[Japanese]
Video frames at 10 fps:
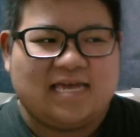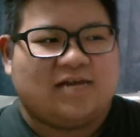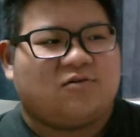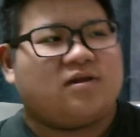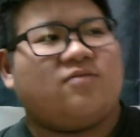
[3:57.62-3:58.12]

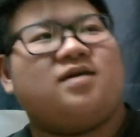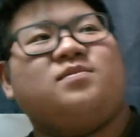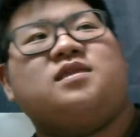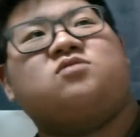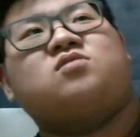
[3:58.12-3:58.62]
俺は
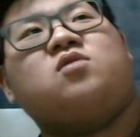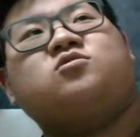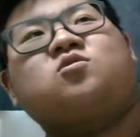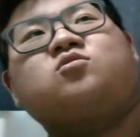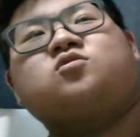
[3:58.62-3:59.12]
今ね、虎を
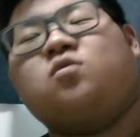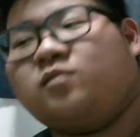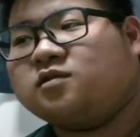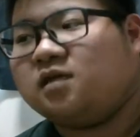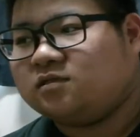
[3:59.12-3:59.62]
そこそこ
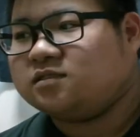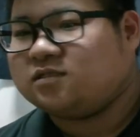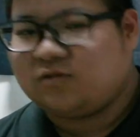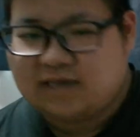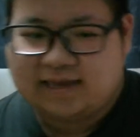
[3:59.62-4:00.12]
持ってるんです
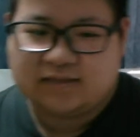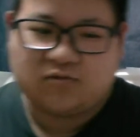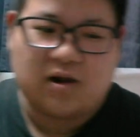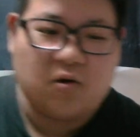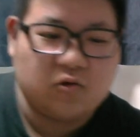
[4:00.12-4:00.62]
よね。
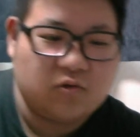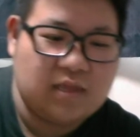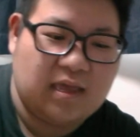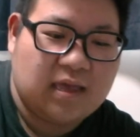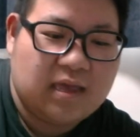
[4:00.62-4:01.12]
虎をの
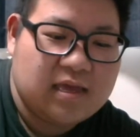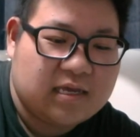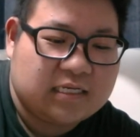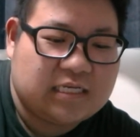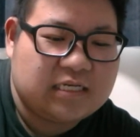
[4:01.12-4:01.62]
ね、
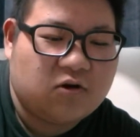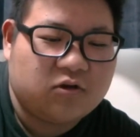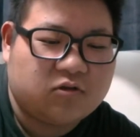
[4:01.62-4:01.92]
黄色い